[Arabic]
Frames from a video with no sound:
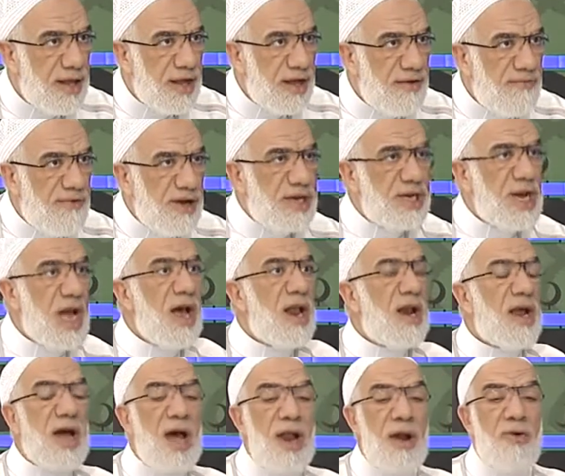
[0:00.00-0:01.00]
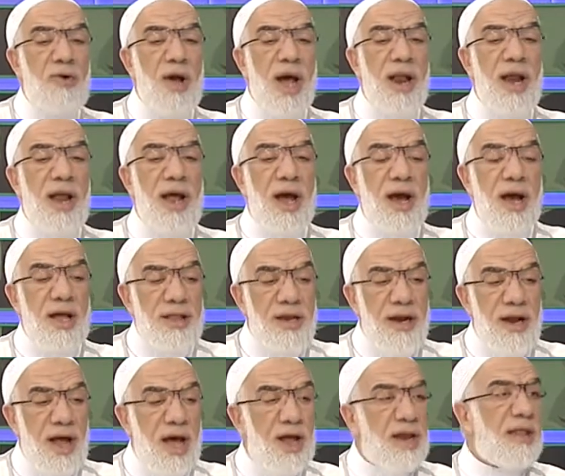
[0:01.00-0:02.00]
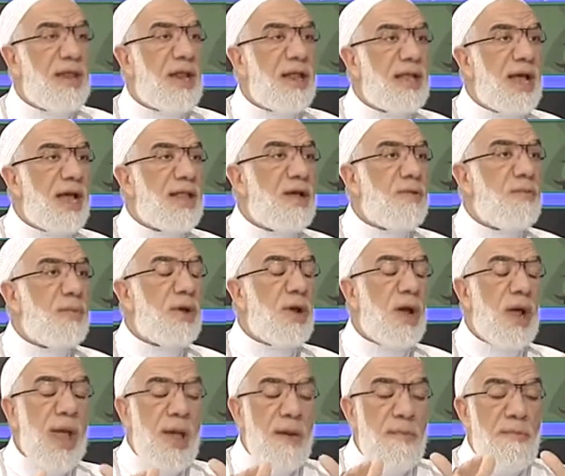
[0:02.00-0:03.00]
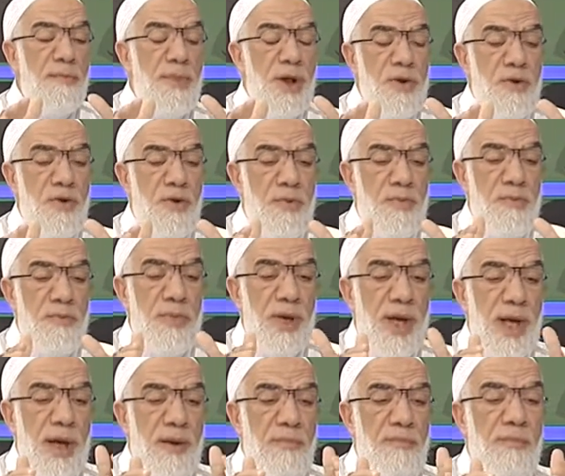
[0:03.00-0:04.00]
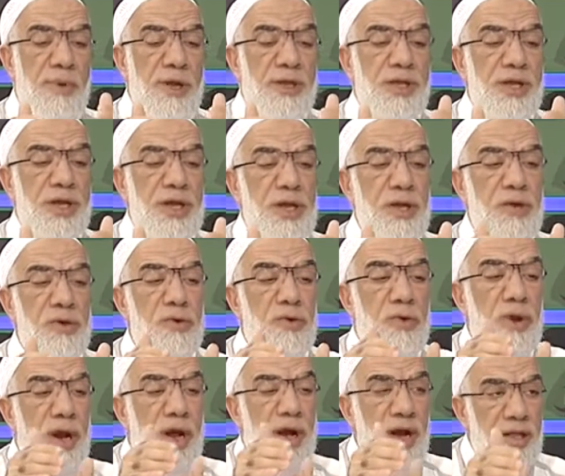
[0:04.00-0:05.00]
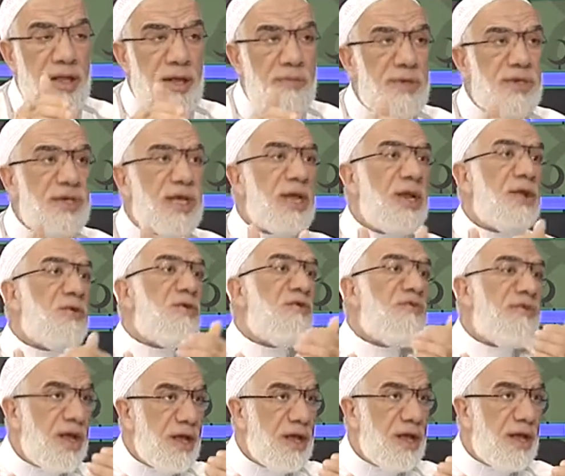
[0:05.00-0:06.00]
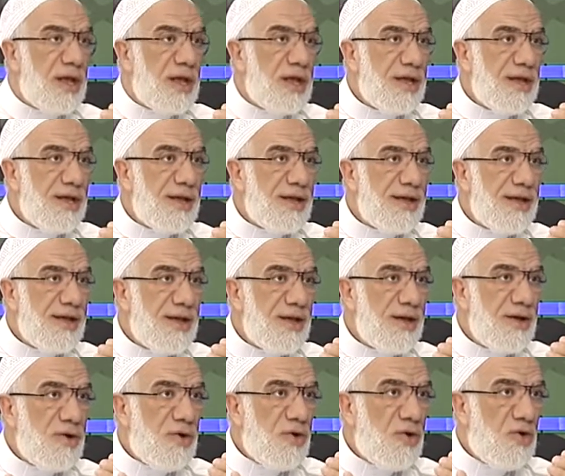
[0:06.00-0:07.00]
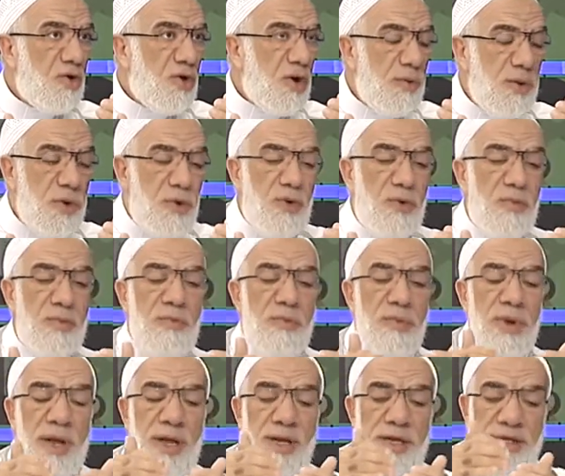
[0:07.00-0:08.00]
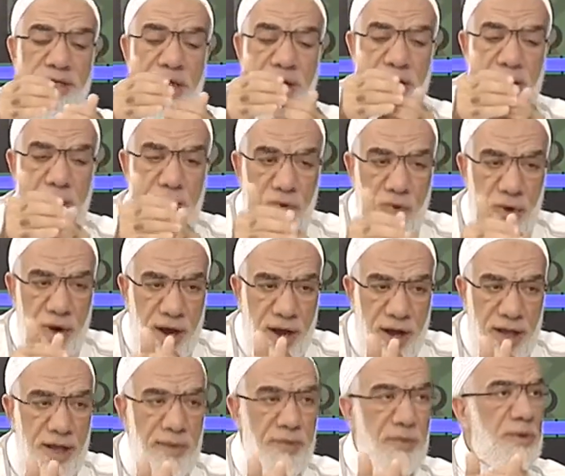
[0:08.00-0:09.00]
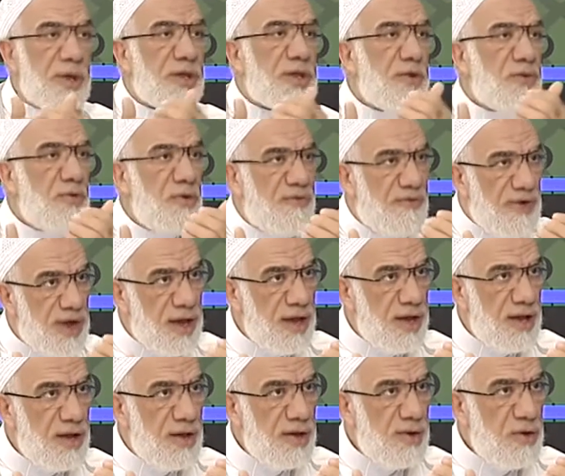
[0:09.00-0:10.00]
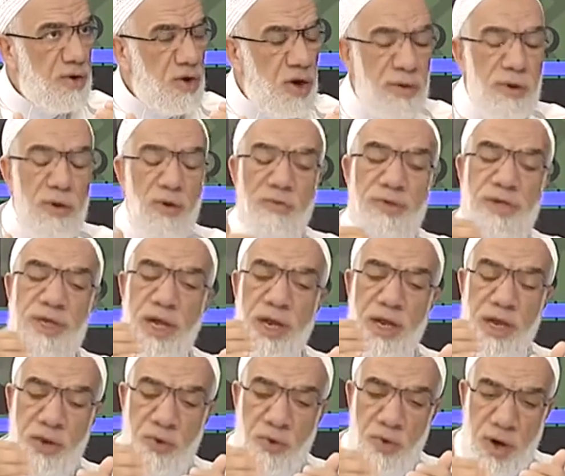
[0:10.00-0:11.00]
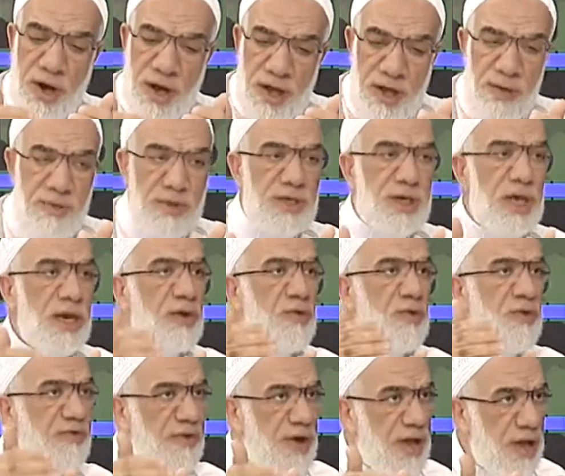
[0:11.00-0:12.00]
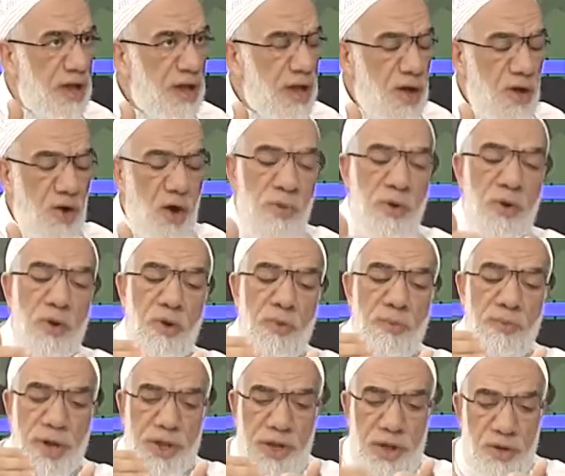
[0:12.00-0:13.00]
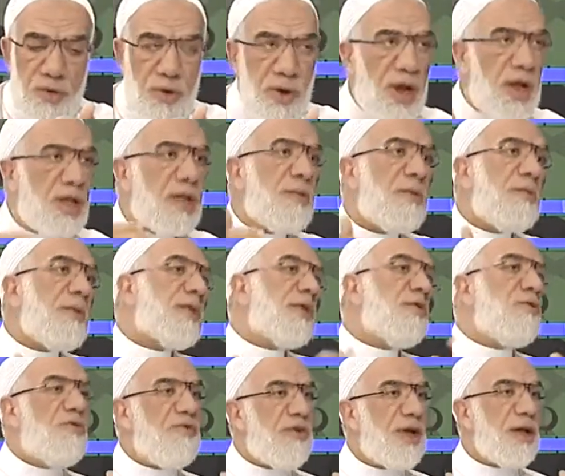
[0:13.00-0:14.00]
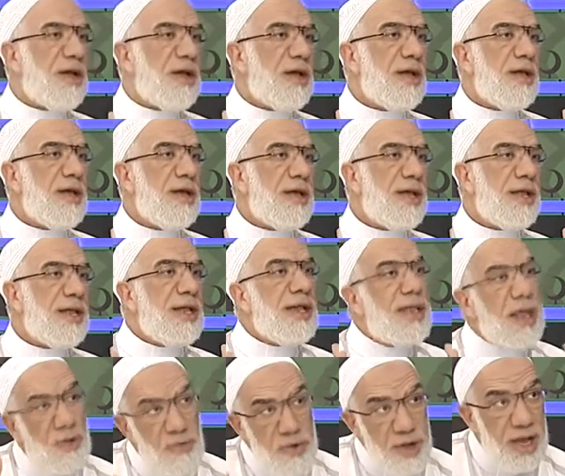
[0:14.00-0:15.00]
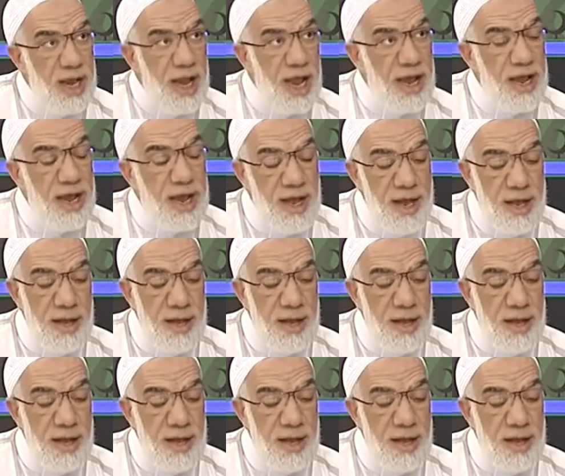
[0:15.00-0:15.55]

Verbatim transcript: فجاء الخلق على قدر الارض التي اتوا منها منهم بطيء الغضب سريع الفيء ومنهم سريع الغضب بطيء الفيء ومنهم سريع الغضب سريع الفيء ومنهم بطيء الغضب بطيء الفيء دي تعود الى ايه